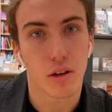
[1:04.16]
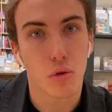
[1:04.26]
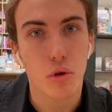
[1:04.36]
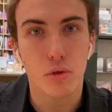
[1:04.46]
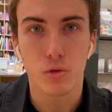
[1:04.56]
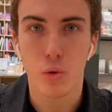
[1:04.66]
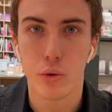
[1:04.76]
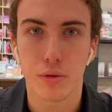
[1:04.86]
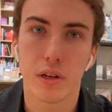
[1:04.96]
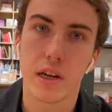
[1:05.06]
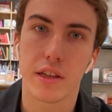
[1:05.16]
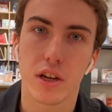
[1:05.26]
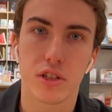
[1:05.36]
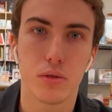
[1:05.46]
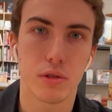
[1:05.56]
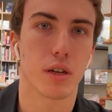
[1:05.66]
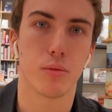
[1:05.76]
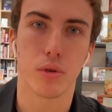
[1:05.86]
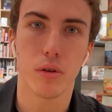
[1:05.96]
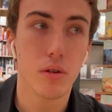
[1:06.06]
tu as encore de quoi lui donner de l'énergie, du
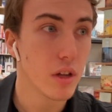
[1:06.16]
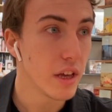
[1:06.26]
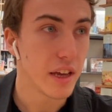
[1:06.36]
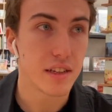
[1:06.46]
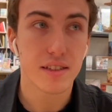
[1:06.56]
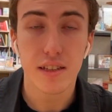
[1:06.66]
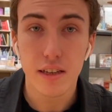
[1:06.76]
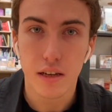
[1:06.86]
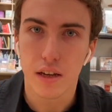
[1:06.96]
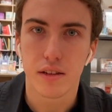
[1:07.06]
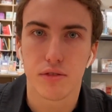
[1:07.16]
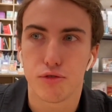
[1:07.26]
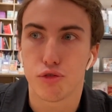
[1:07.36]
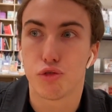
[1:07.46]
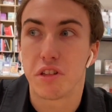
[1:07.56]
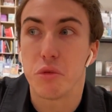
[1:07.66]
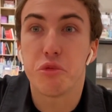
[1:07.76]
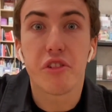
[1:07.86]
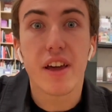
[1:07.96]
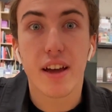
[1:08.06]
carburant. Et si tu es
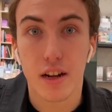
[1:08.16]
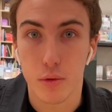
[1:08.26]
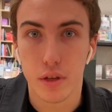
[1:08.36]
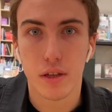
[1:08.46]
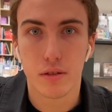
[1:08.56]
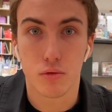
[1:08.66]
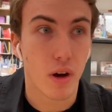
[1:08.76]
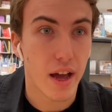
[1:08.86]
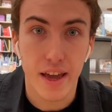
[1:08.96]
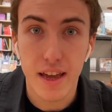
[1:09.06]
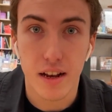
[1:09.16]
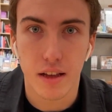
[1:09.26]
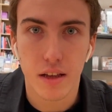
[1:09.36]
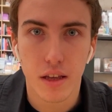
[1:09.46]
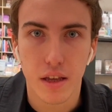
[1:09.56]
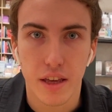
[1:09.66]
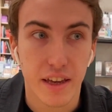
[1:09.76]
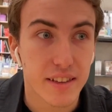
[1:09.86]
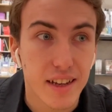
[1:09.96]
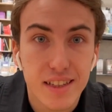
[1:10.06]
ouvert à lui ou à elle
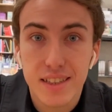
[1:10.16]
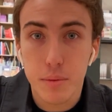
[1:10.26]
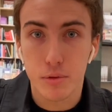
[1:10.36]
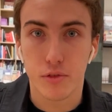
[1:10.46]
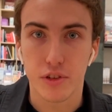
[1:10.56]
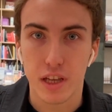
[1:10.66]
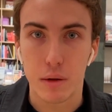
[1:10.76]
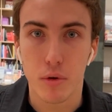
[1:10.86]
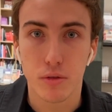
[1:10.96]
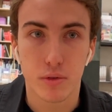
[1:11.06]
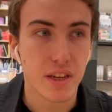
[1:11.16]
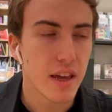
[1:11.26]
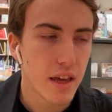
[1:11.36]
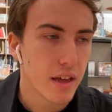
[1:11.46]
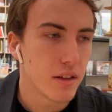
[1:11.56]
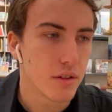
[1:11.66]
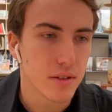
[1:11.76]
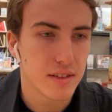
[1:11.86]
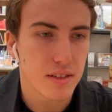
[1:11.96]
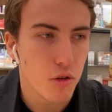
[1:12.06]
et que tu acceptes finalement, tu sais,
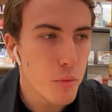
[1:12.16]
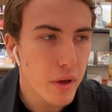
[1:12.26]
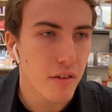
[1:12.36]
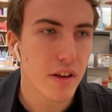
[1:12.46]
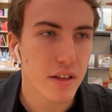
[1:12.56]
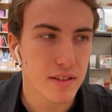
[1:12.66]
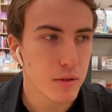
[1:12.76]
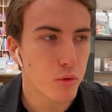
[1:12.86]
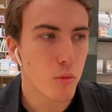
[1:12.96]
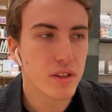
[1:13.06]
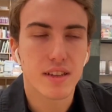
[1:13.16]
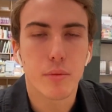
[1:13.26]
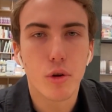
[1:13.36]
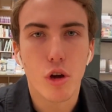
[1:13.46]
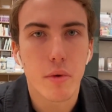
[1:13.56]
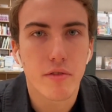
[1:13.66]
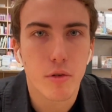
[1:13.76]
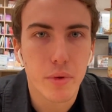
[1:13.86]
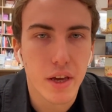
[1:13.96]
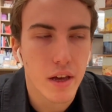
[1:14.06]
le pervers ainsi pour moi, c'est un peu comme un
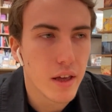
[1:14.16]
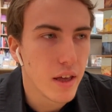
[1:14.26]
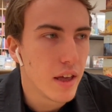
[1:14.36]
vampire.